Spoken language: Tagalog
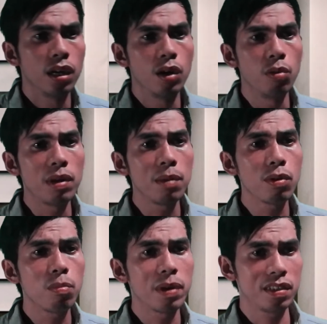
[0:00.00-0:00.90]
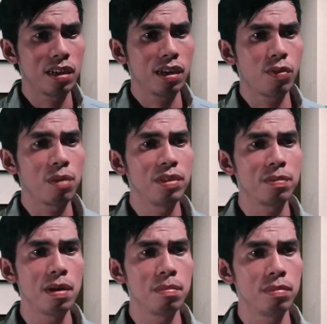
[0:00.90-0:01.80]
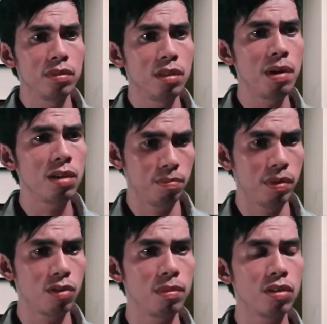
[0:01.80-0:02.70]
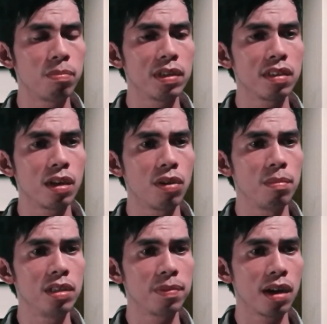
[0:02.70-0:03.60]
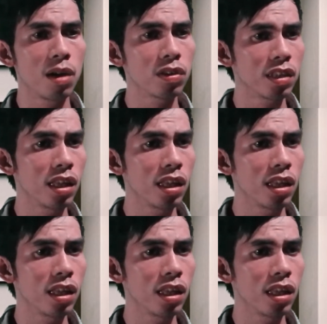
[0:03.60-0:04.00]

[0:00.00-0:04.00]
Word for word: Mana magugpas sa requirements, ma'am. Di ba, ingon, pag humanog pa requirements, makagawas na